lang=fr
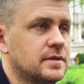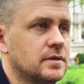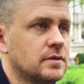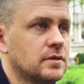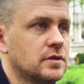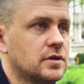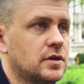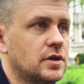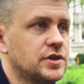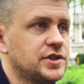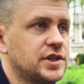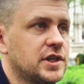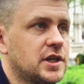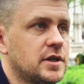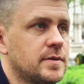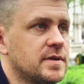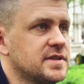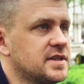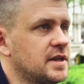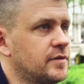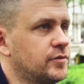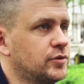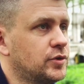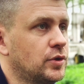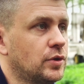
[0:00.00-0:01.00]
donc quand j'ai commencé
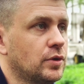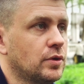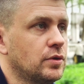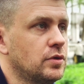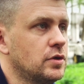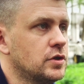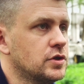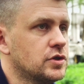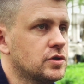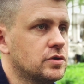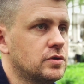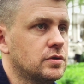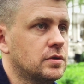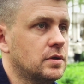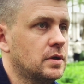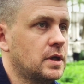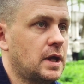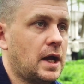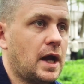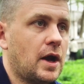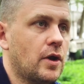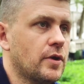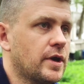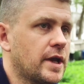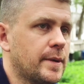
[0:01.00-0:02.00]
la photo de rue,
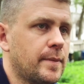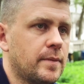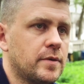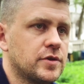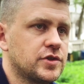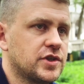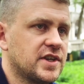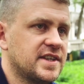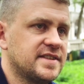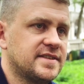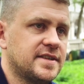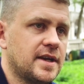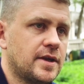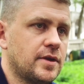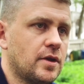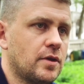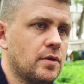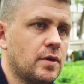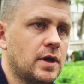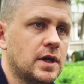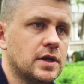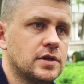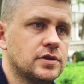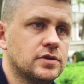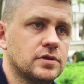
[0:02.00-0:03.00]
à aucun moment je restais à un
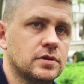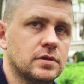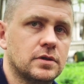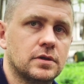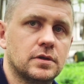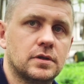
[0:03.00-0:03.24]
endroit, je,